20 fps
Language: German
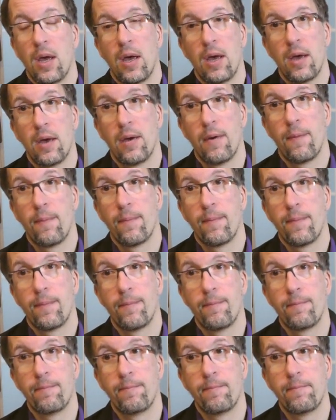
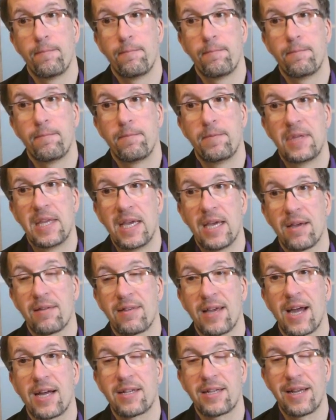ähm, der
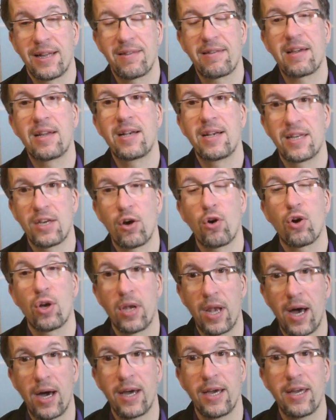sagt letztendlich auch
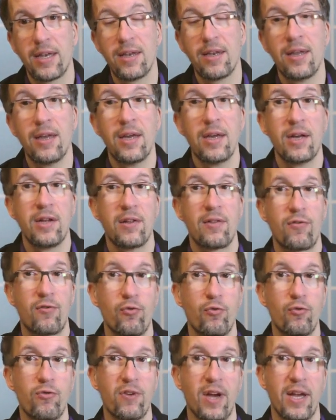Nein
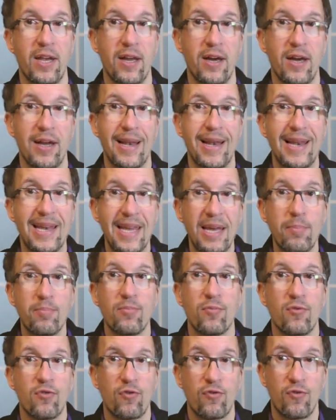zu seiner
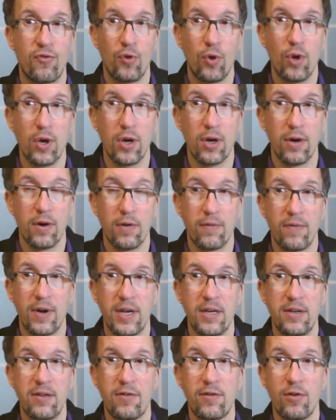Lebensfülle,
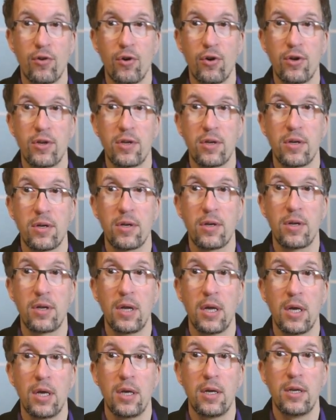weil diese Leute,
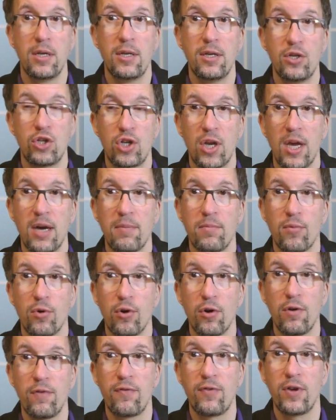die sterben
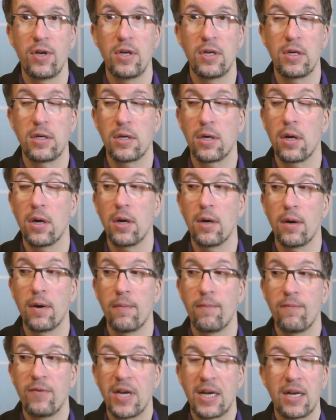häufig
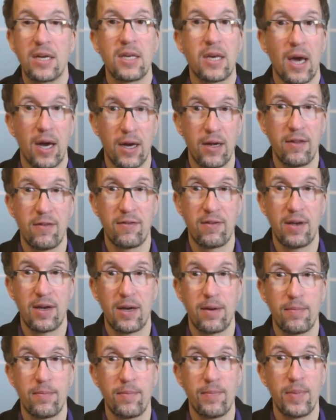ähm, wirklich
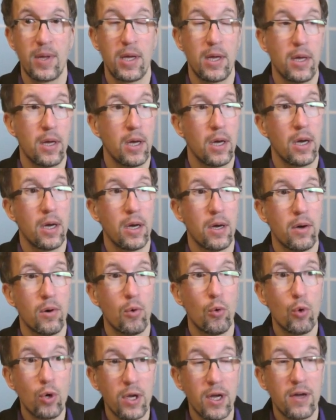einsam äh,
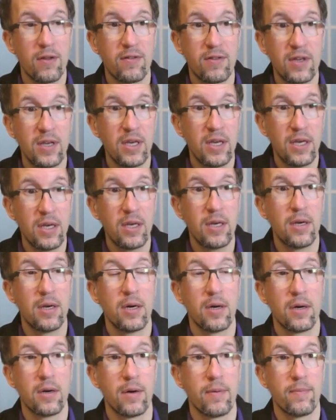oder sie
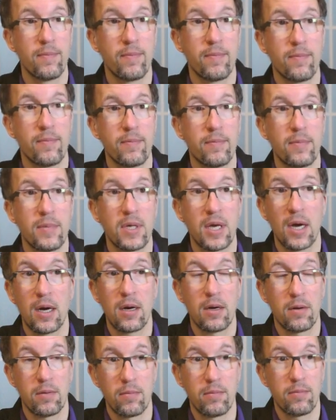ähm,
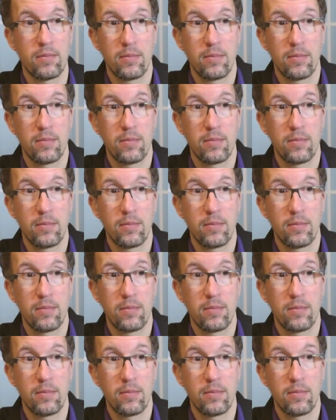ja,